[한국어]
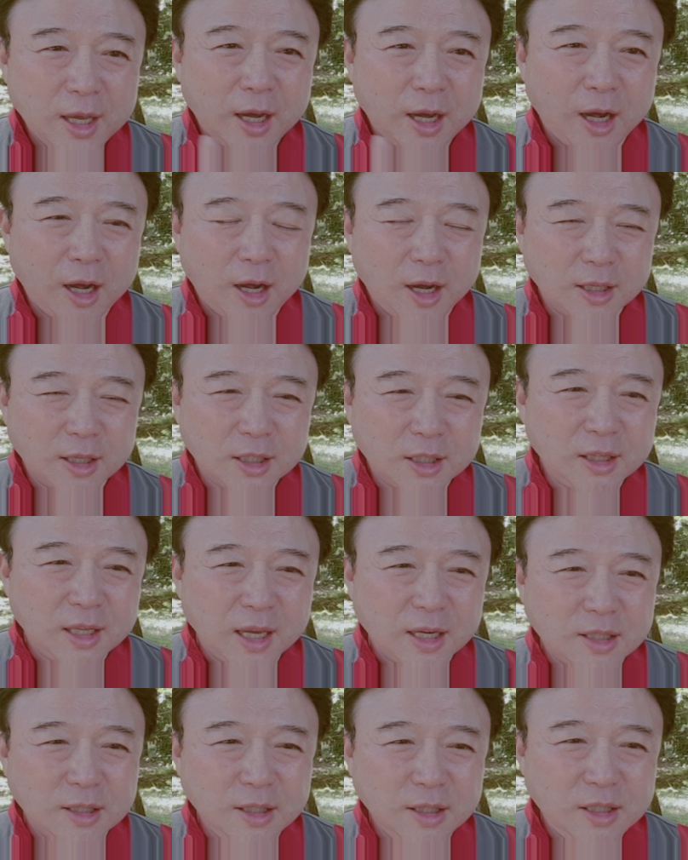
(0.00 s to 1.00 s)
어,
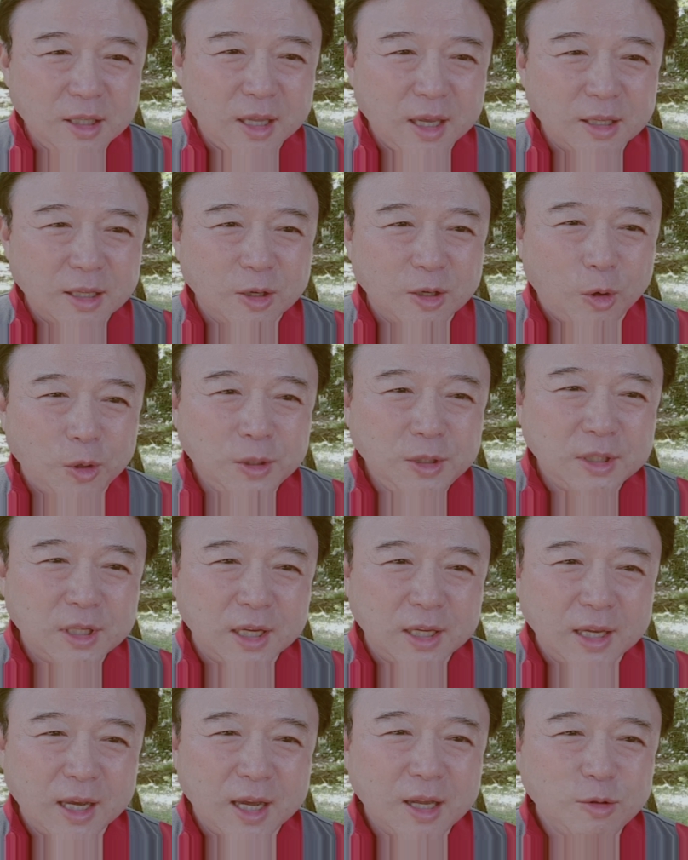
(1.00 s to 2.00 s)
근데 그 시대는
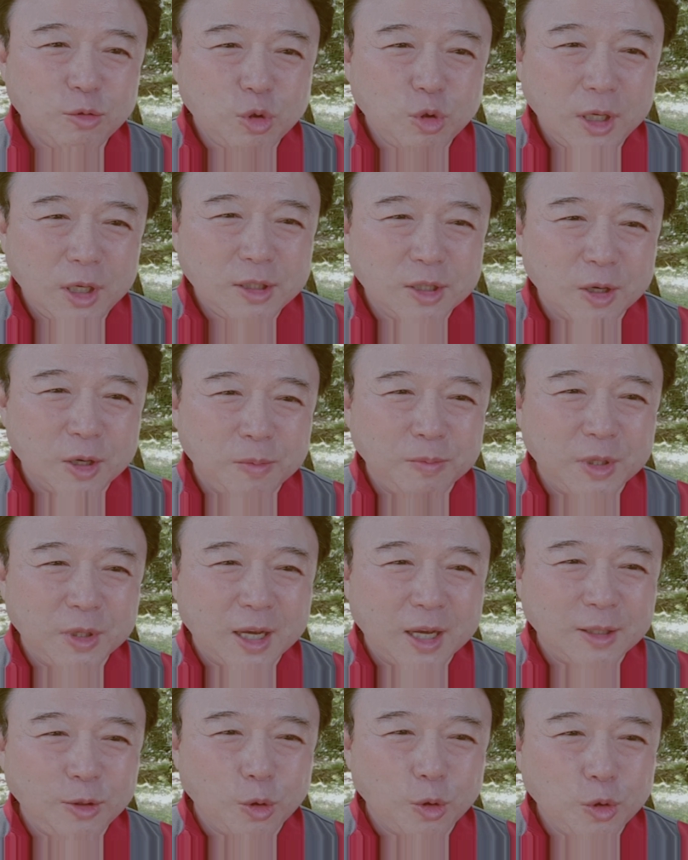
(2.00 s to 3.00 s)
언제냐
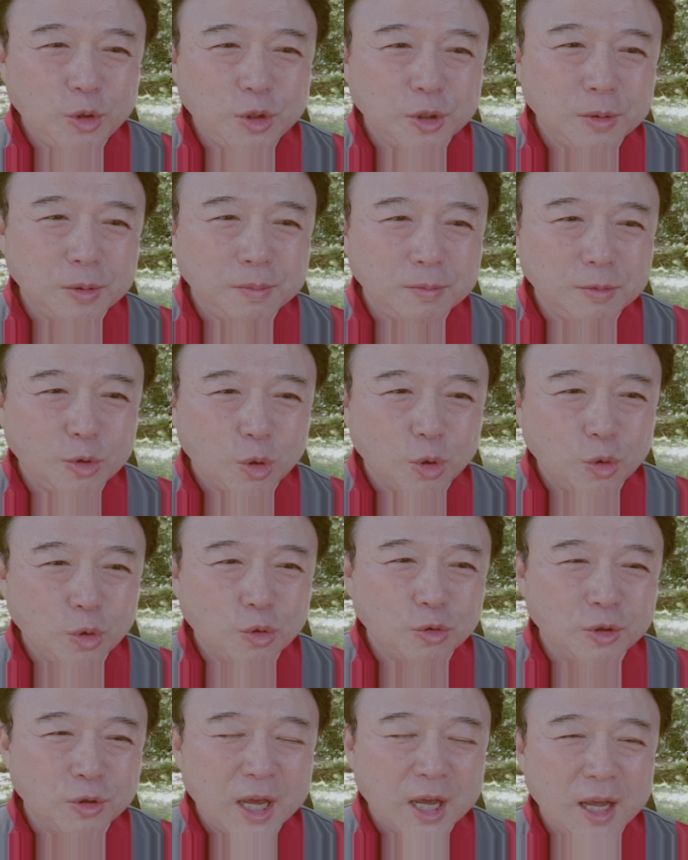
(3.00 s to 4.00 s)
최첨단 요즘
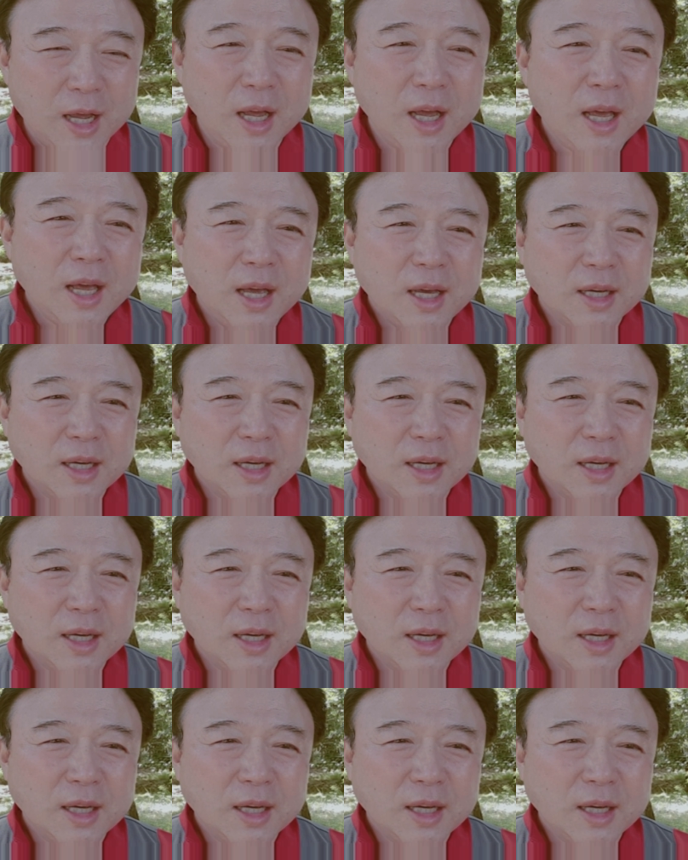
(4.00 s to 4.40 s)
도구나